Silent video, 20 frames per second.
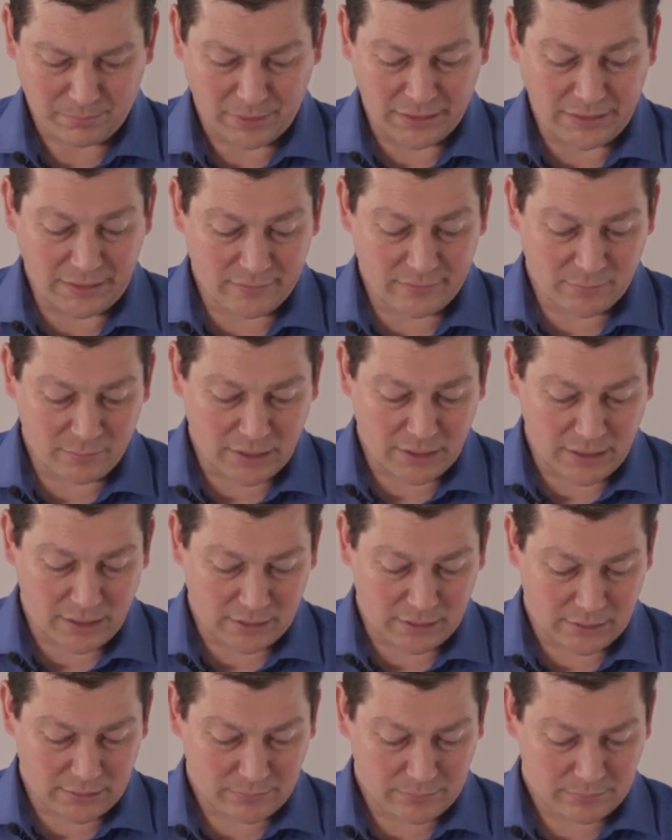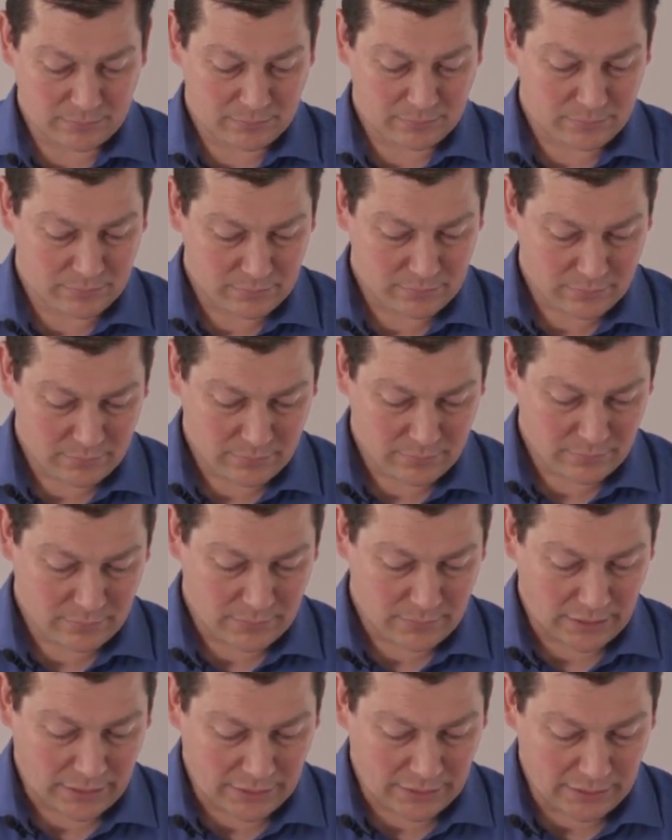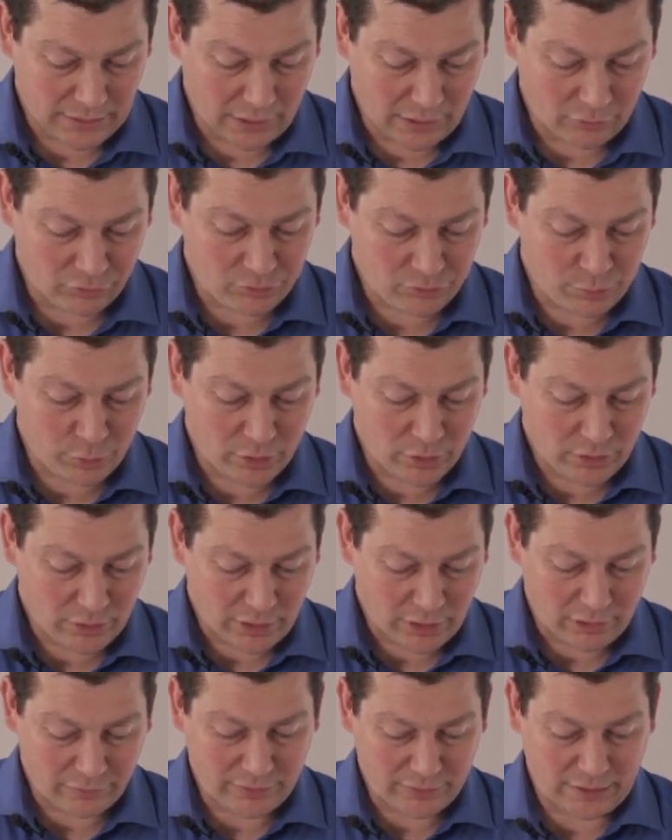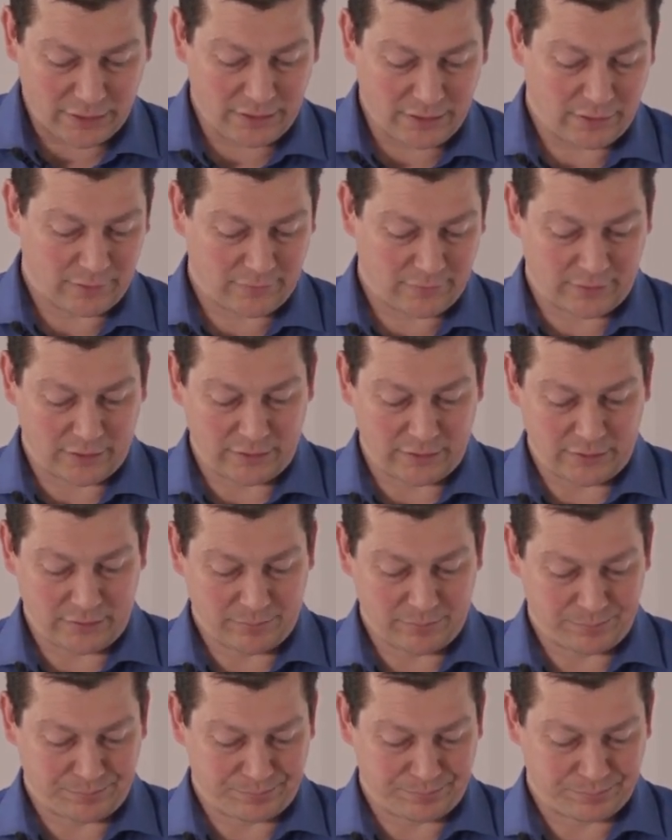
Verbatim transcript: bei diesem Lager eine Laufspur auf der linken Seite.